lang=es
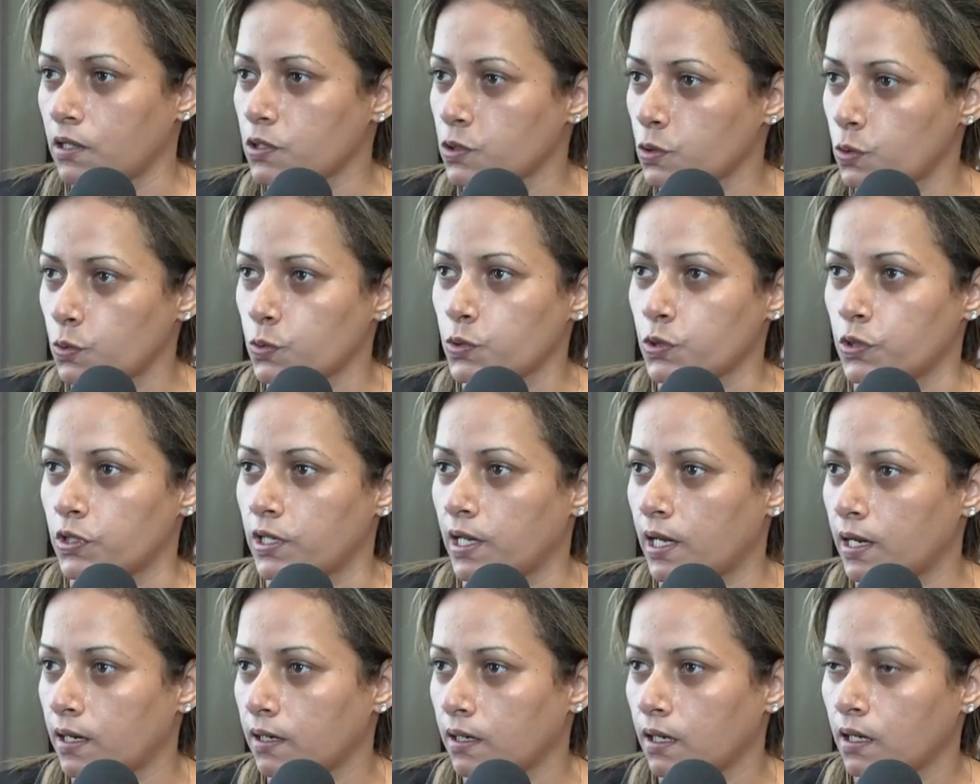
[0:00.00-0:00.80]

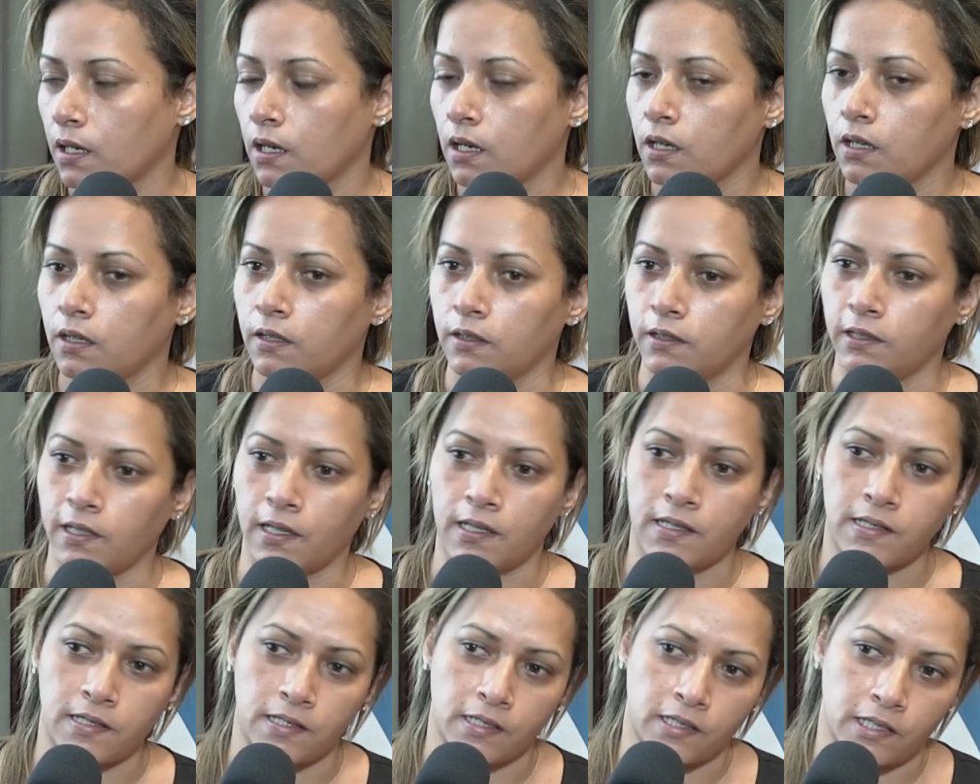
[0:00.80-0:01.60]
solucionar y
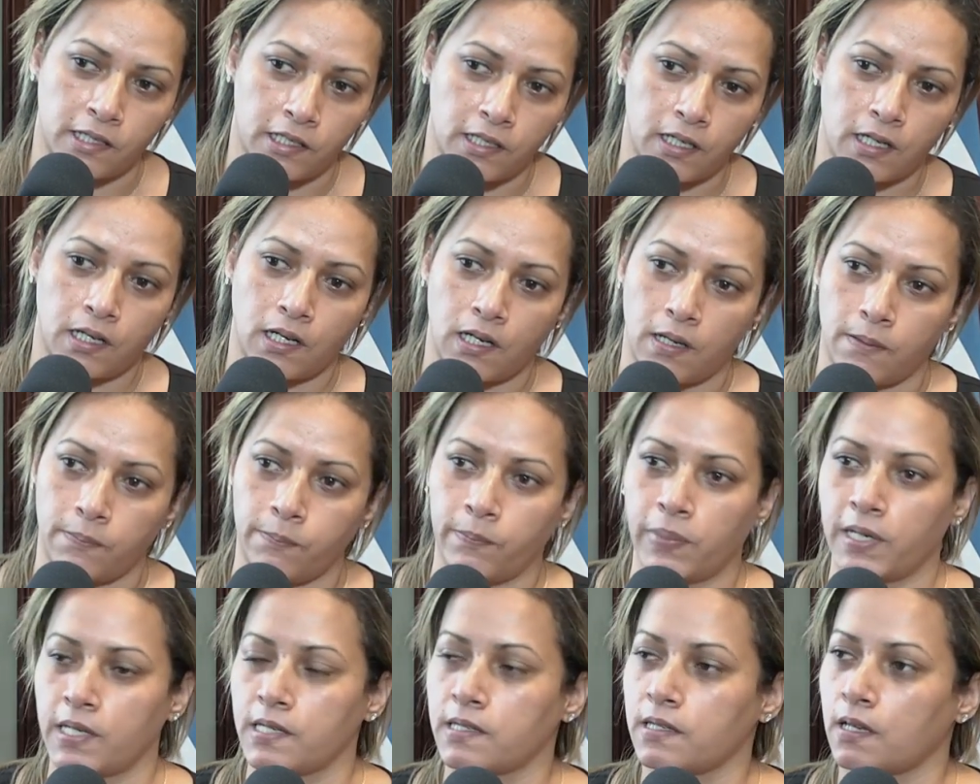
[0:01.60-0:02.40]
exigir que la
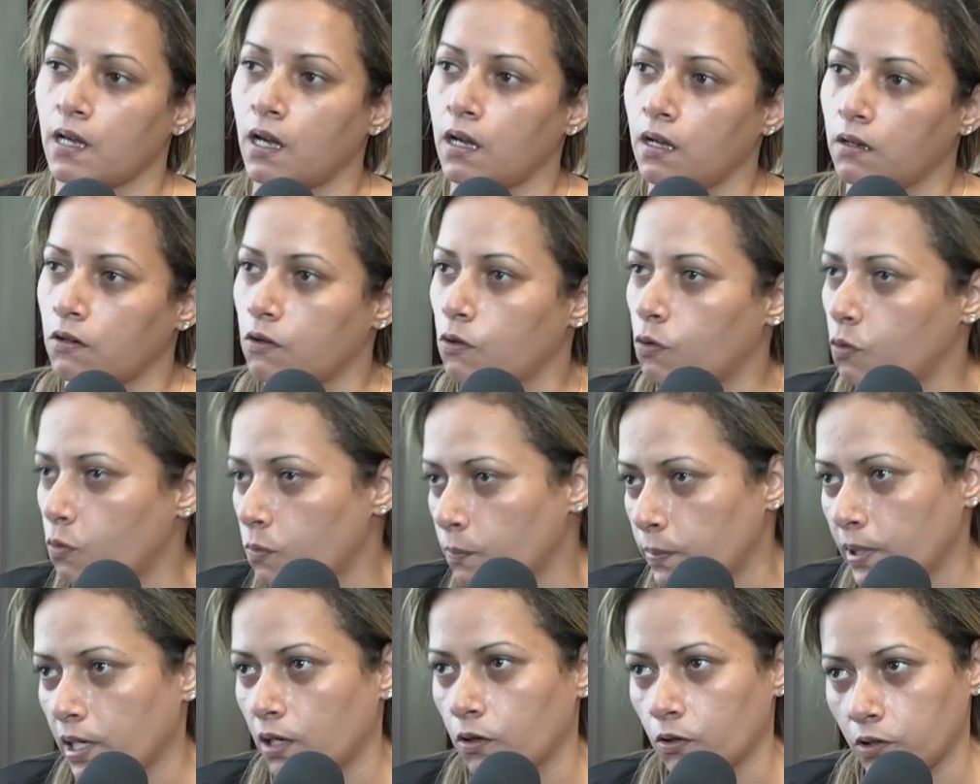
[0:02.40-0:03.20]
empresa
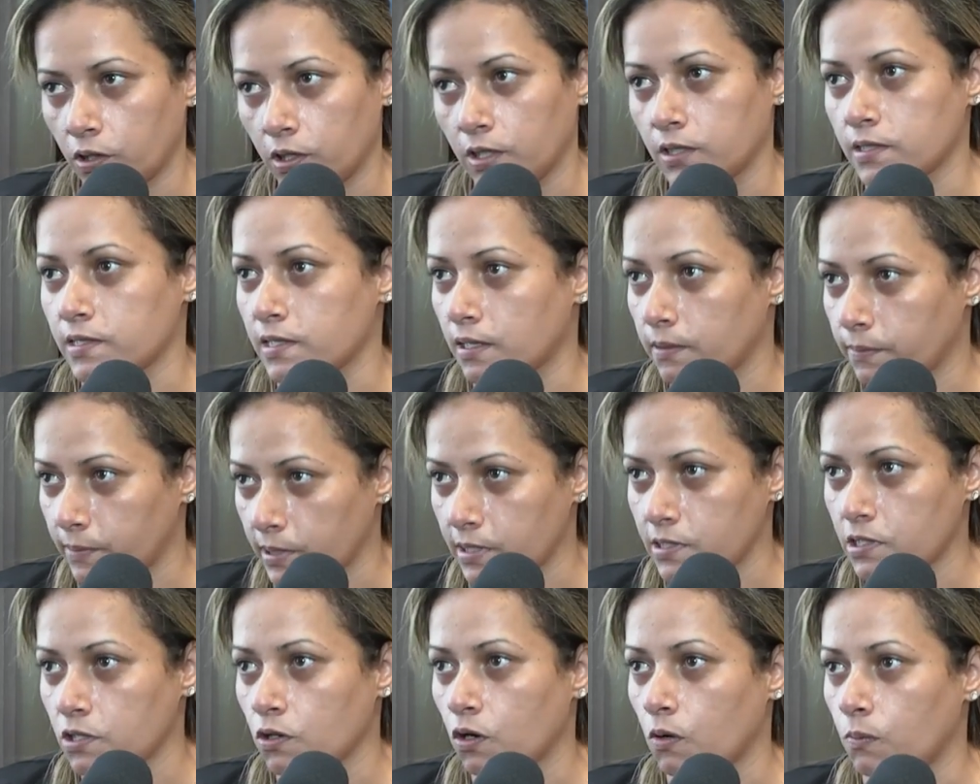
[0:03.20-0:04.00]
cumpla con el
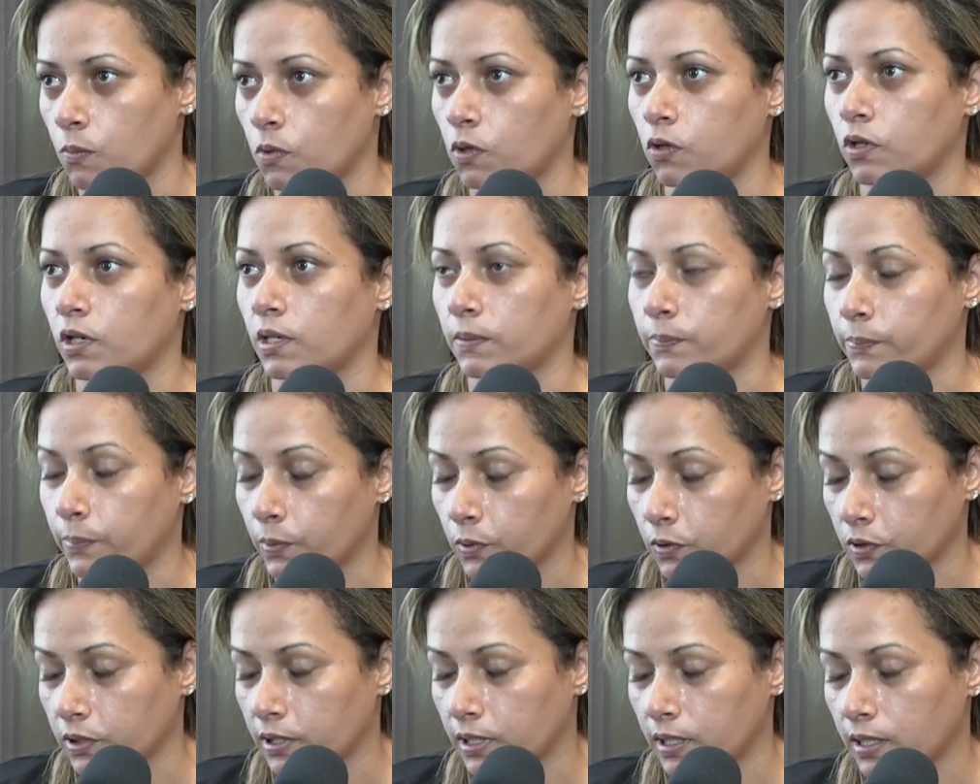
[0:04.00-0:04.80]
servicio como
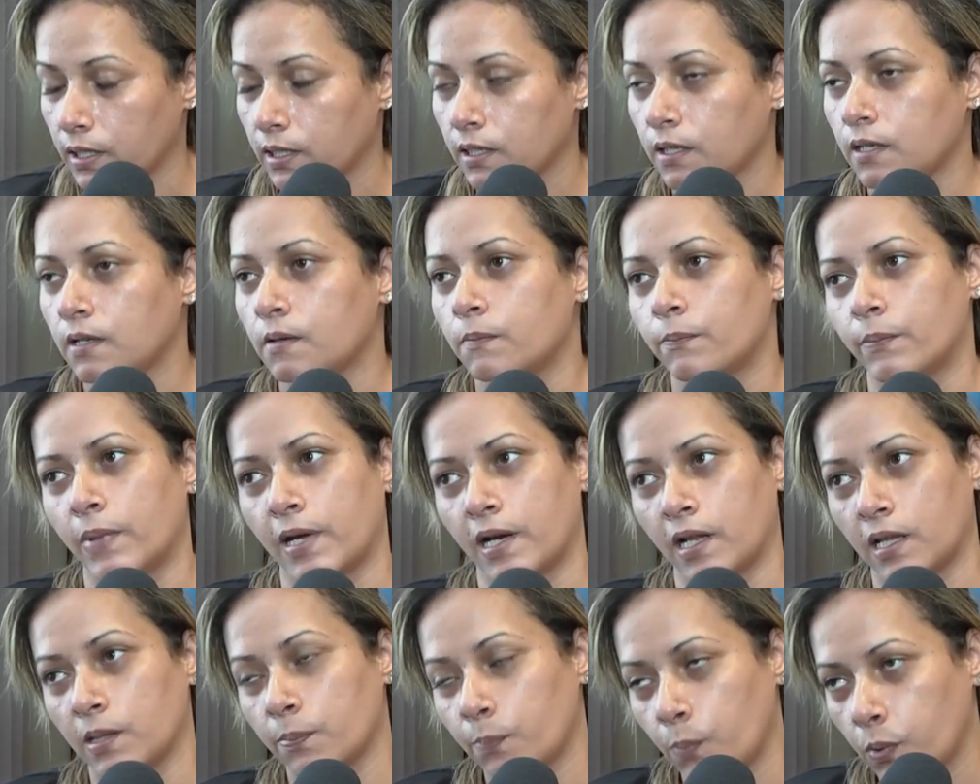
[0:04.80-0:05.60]
corresponde
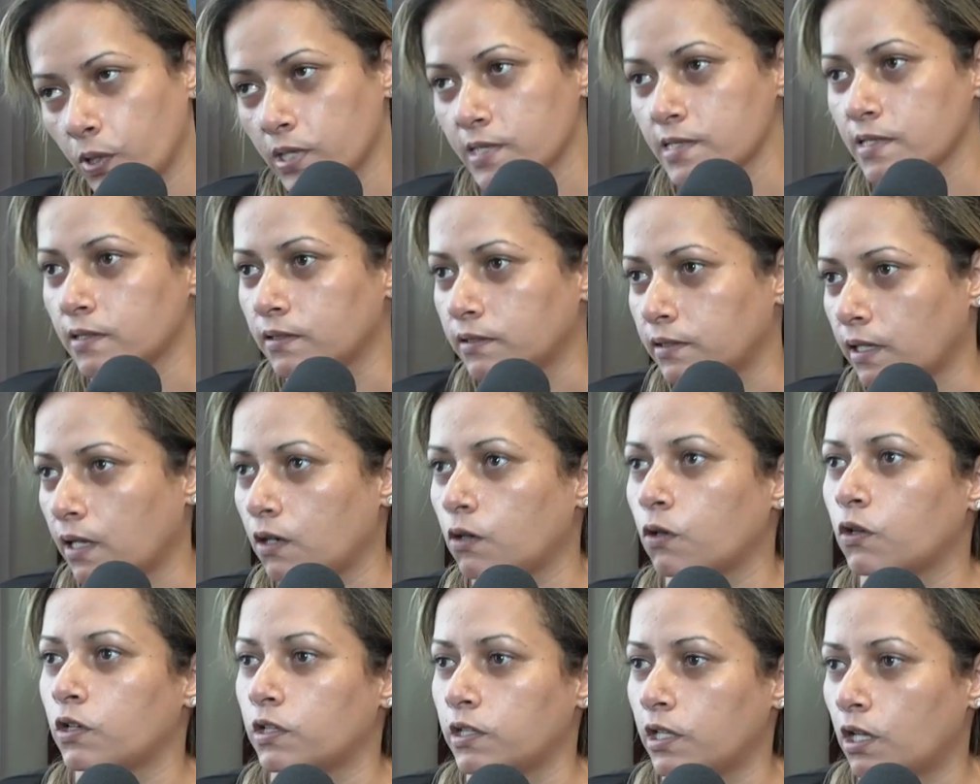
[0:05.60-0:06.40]
para después
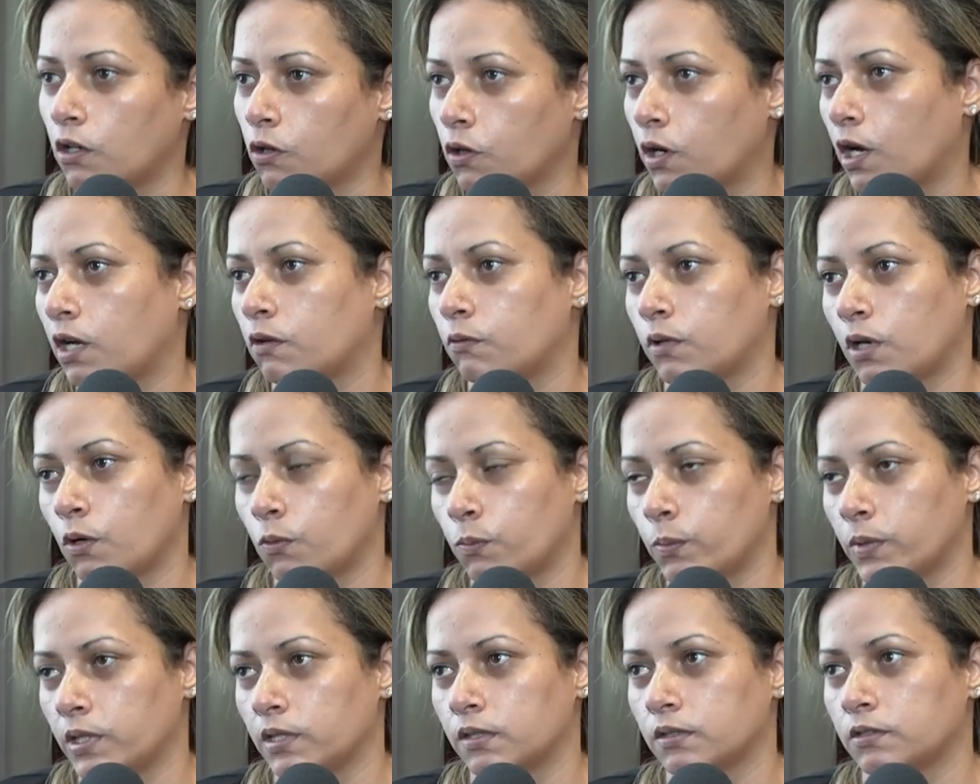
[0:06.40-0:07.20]
sentarnos y dialogar un
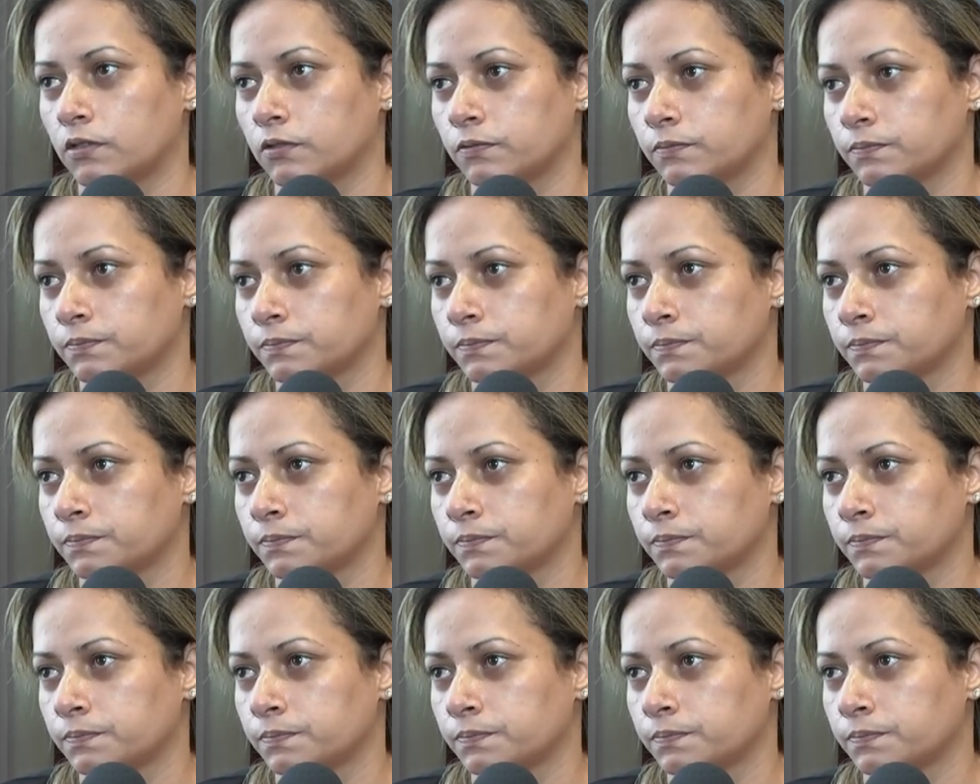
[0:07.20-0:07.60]
aumento.